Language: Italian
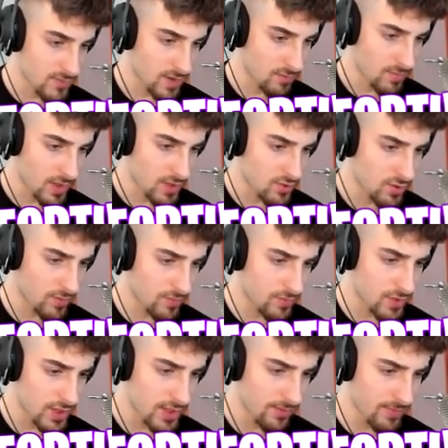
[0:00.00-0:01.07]
Mi lascio il
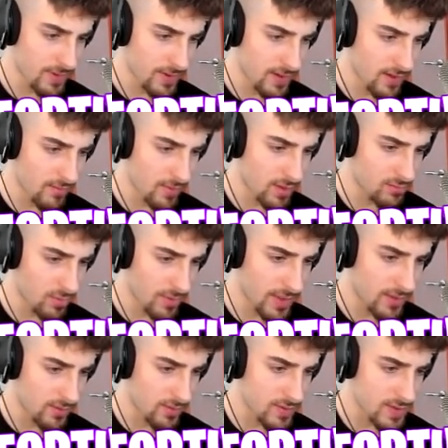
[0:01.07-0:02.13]
fucile da fanteria per il
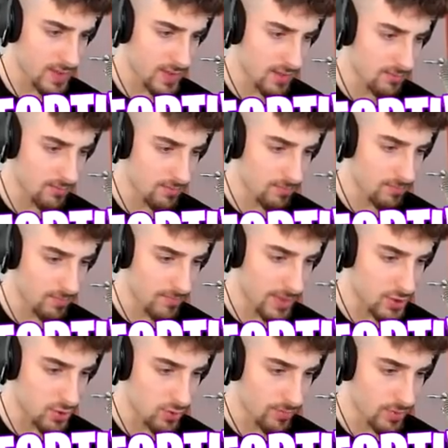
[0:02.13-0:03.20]
momento, nonostante
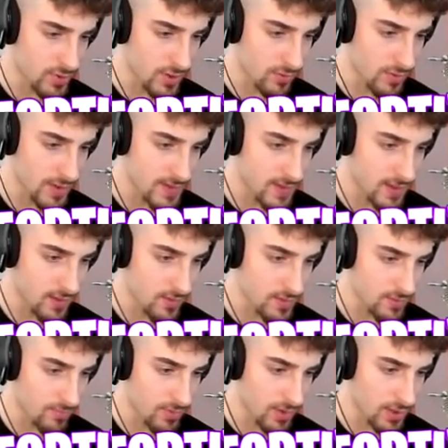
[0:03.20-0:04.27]
immagino possa non essere la
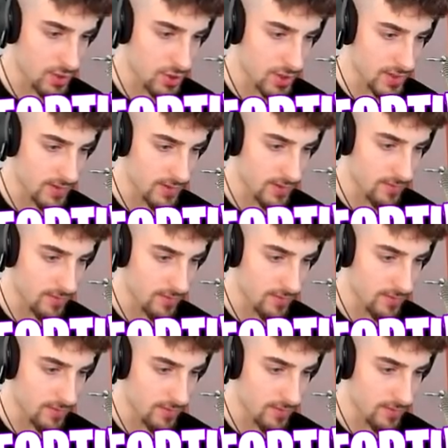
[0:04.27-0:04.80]
cosa più intelligente